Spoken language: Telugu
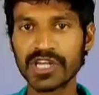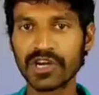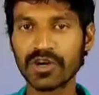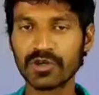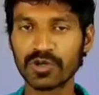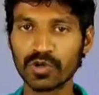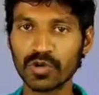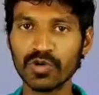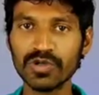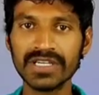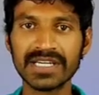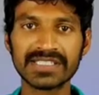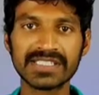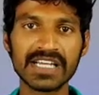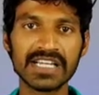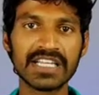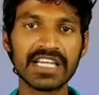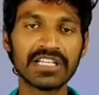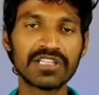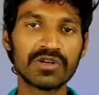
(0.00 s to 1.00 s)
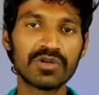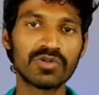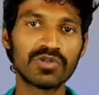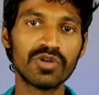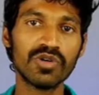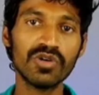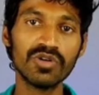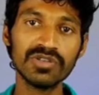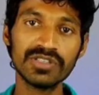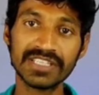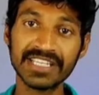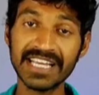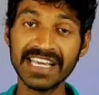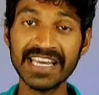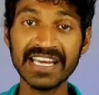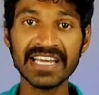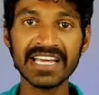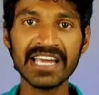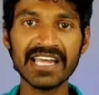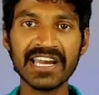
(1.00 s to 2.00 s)
జీరో టూ ఎస్ ఏదైతే ఉందో
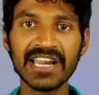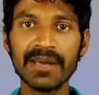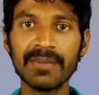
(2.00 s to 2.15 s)
దీనికి